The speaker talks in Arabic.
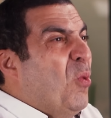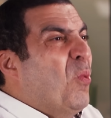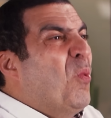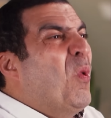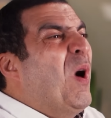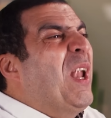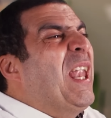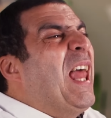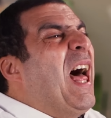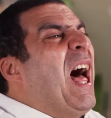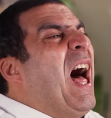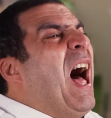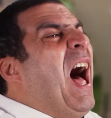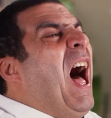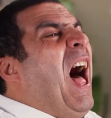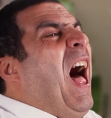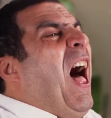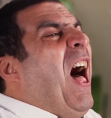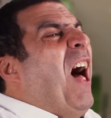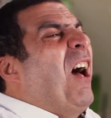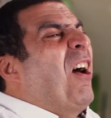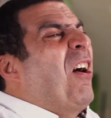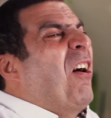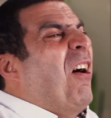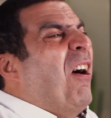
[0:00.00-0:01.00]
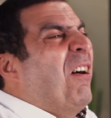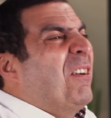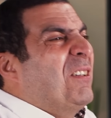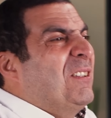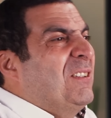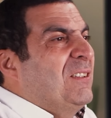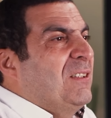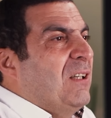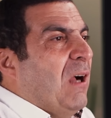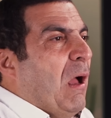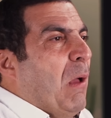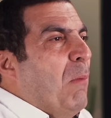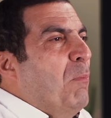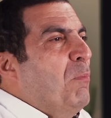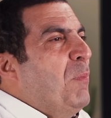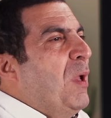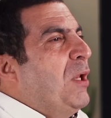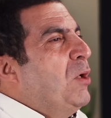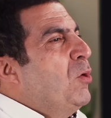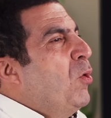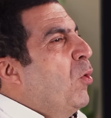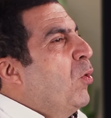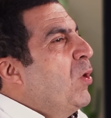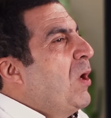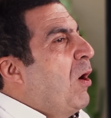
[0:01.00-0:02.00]
ولا أحقر
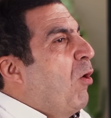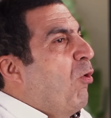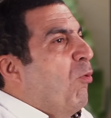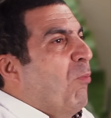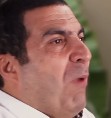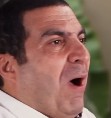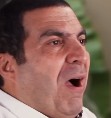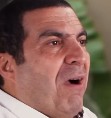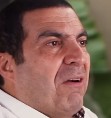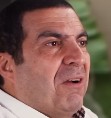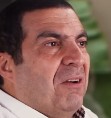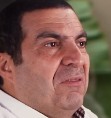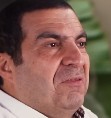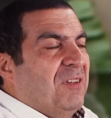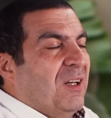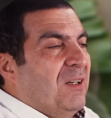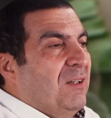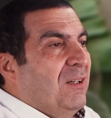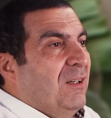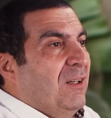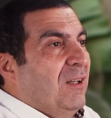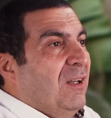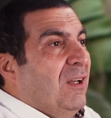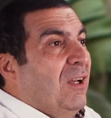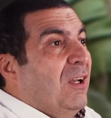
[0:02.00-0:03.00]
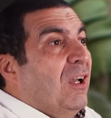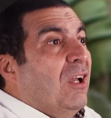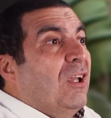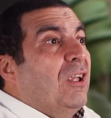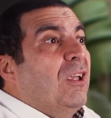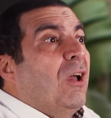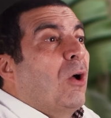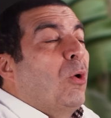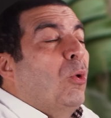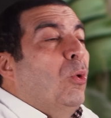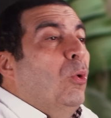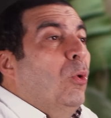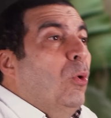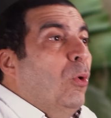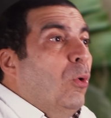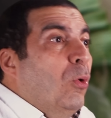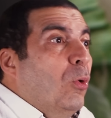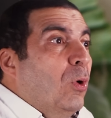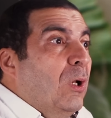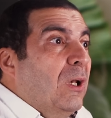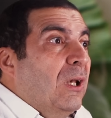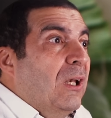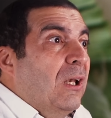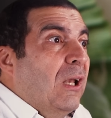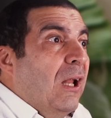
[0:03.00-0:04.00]
منه يوم عرفة
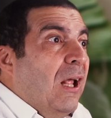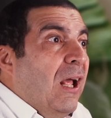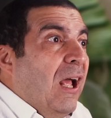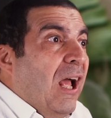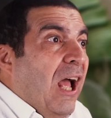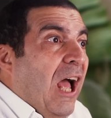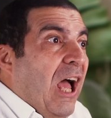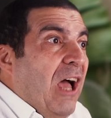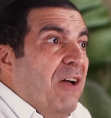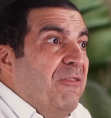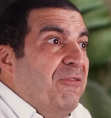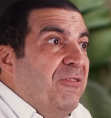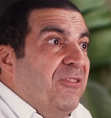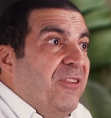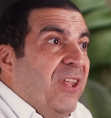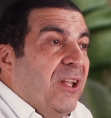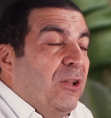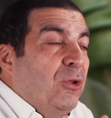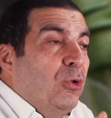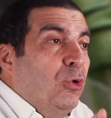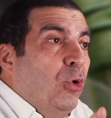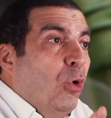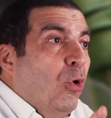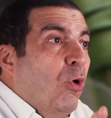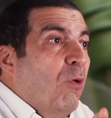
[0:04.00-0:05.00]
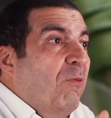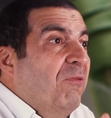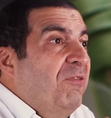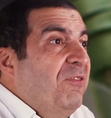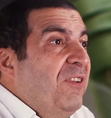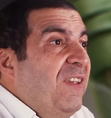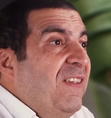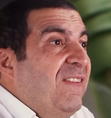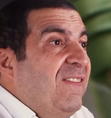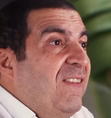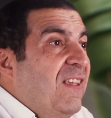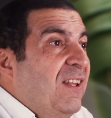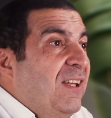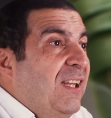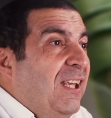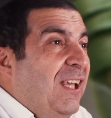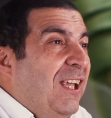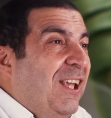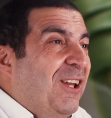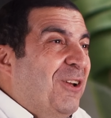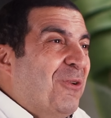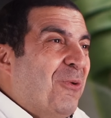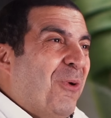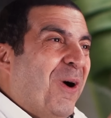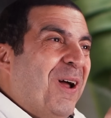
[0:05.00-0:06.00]
يقول أفسدتهم في
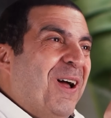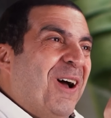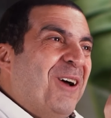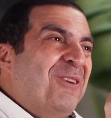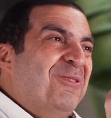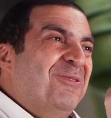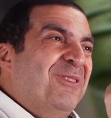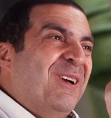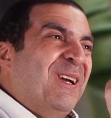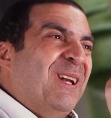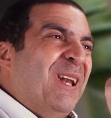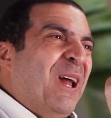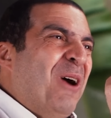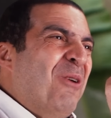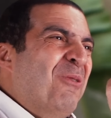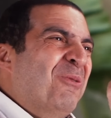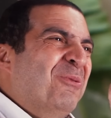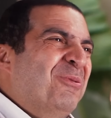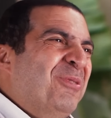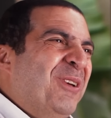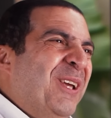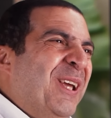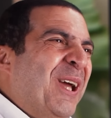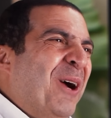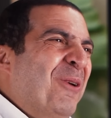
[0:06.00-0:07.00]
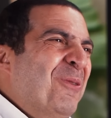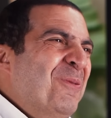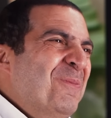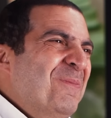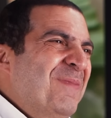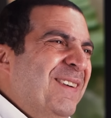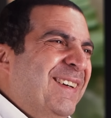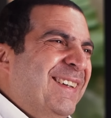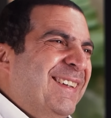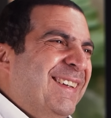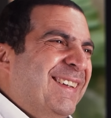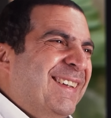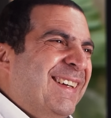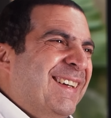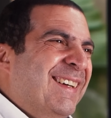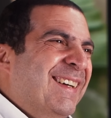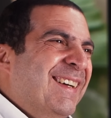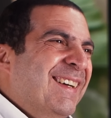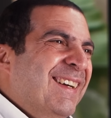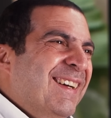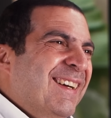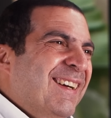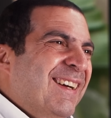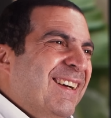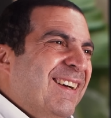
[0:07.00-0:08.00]
سنين ويغفر لهم في يوم
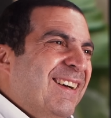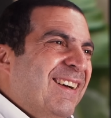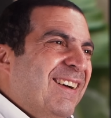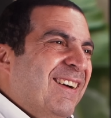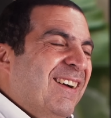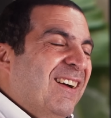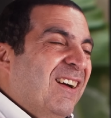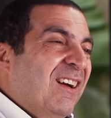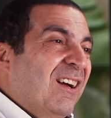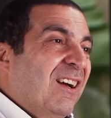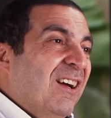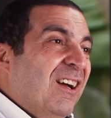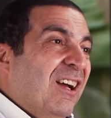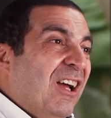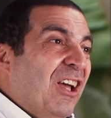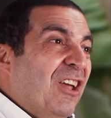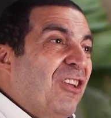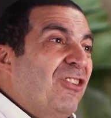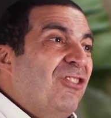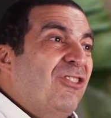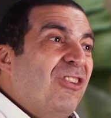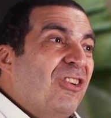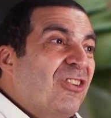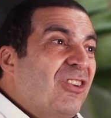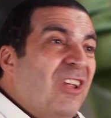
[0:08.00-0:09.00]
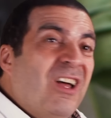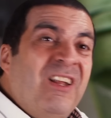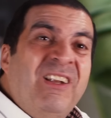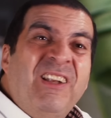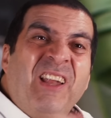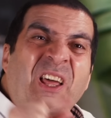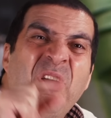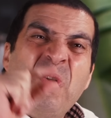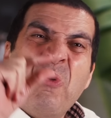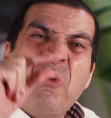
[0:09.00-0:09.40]
الشيطان لا